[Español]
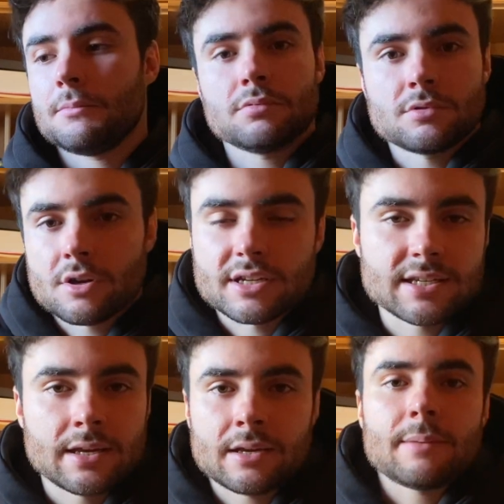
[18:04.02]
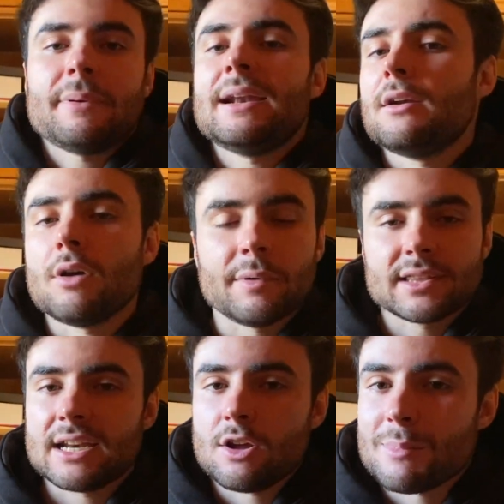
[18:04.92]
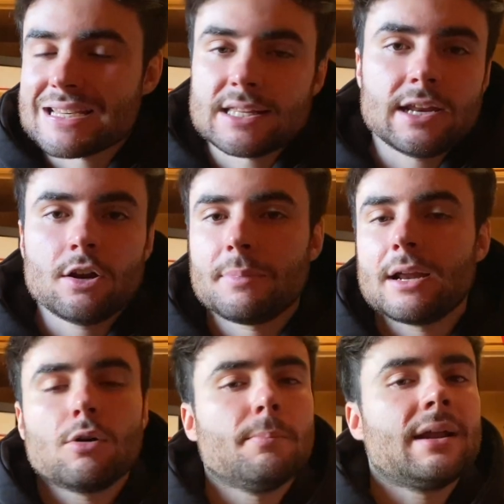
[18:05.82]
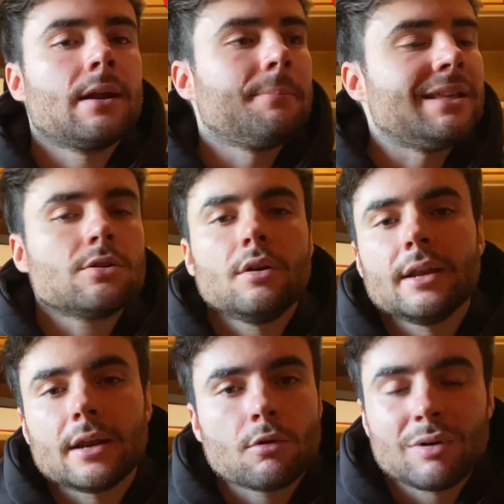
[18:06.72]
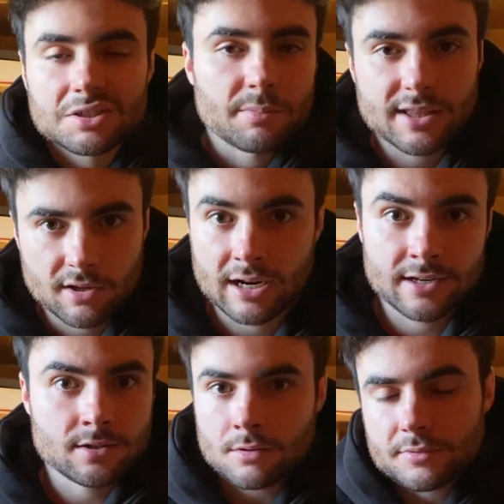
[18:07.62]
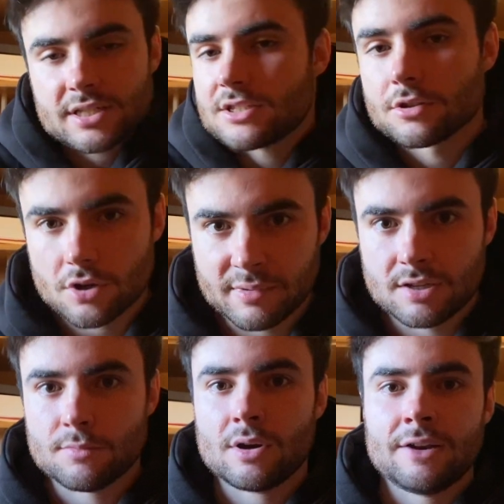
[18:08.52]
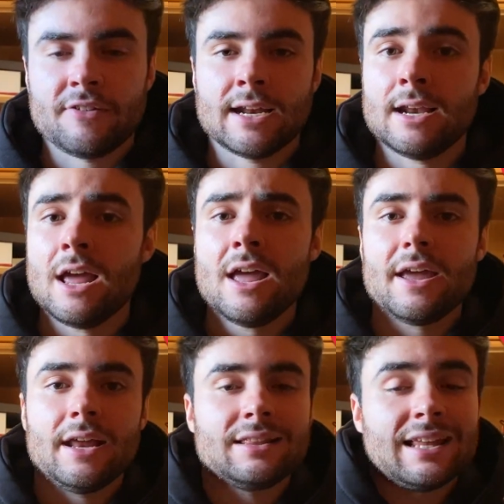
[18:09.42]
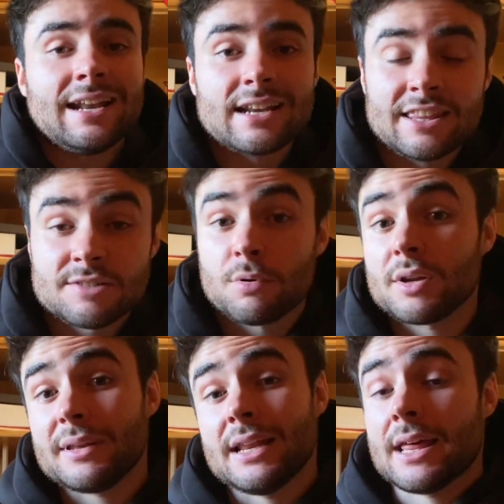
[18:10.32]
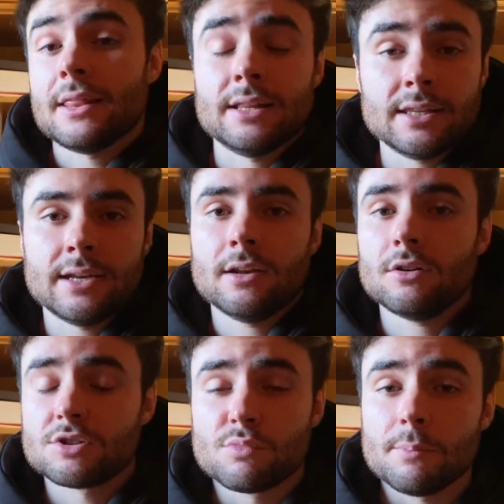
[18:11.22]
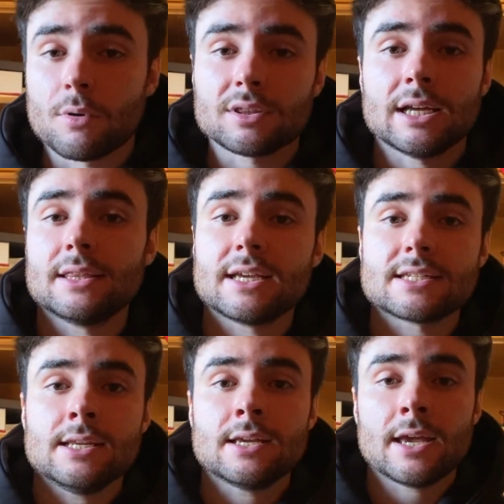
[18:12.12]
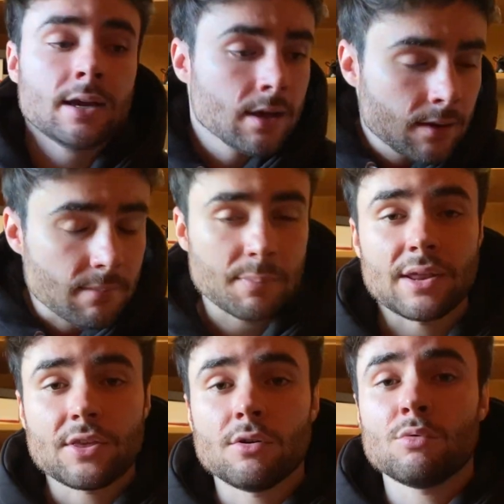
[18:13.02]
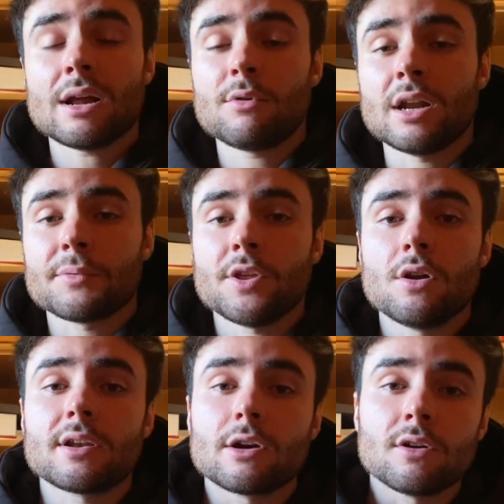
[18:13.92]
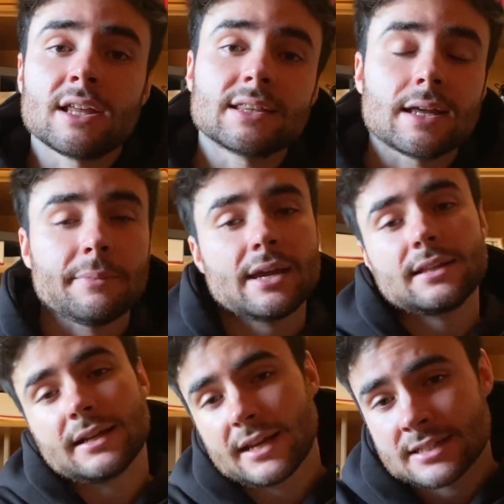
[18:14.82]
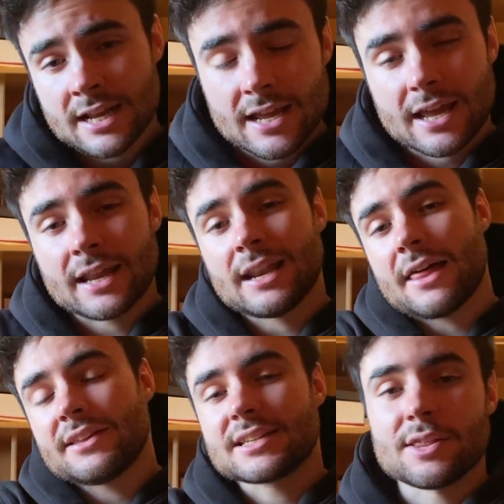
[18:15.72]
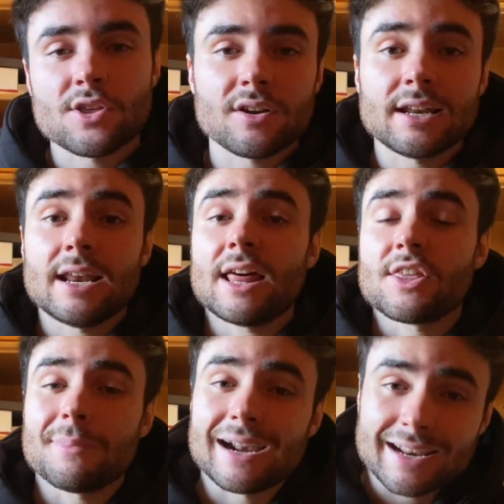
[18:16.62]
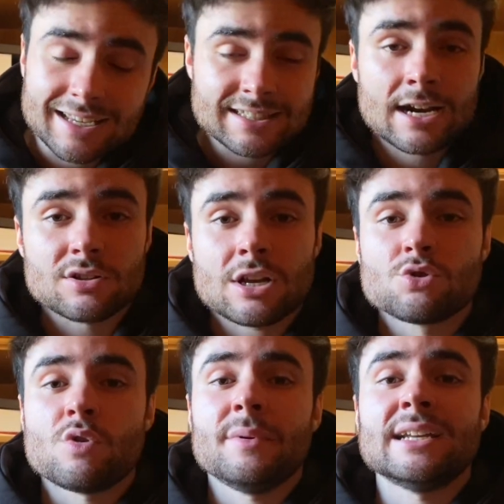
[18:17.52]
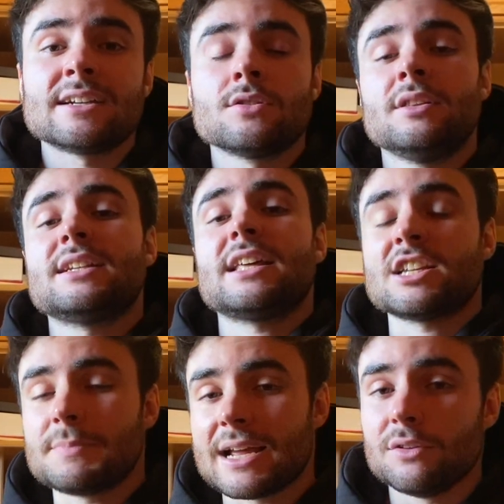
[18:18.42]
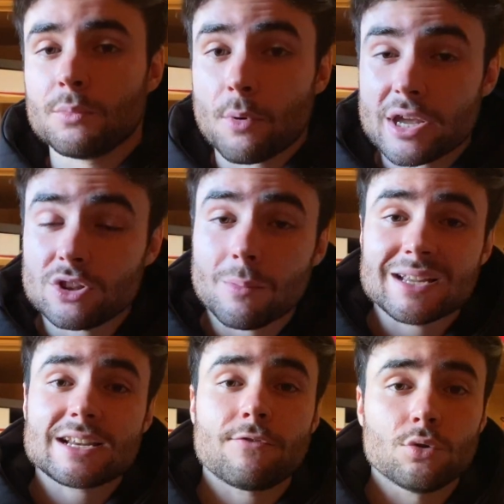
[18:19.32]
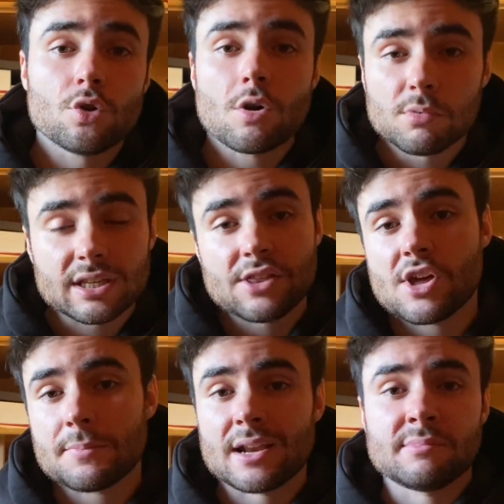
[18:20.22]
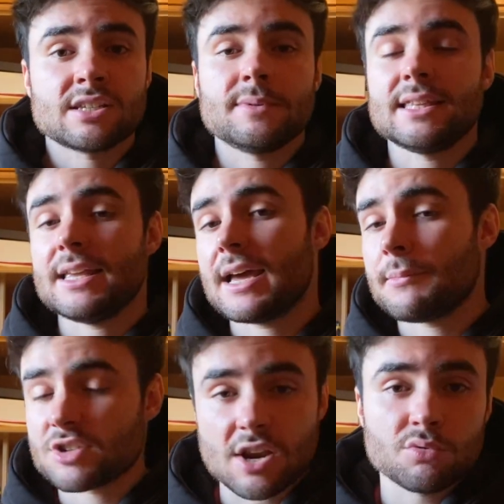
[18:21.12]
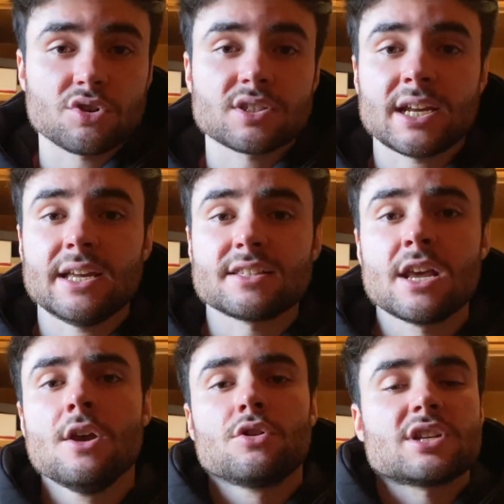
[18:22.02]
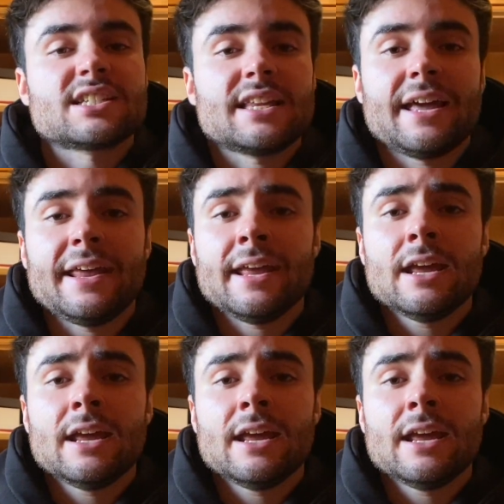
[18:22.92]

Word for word: pues yo qué sé, qué pena no haber tenido más dinero para comprar Bitcoin en 4.000 dólares, ¿no? Pues esto es lo mismo, al final el tener la disponibilidad del dinero es muy importante, así que me parece una buena opción. Recordad también que tenéis en la descripción el enlace para registraros a los webinars donde estaré explicando un poquito más a fondo cómo utilizar para MXBT. Haremos algunos trades, os enseñaré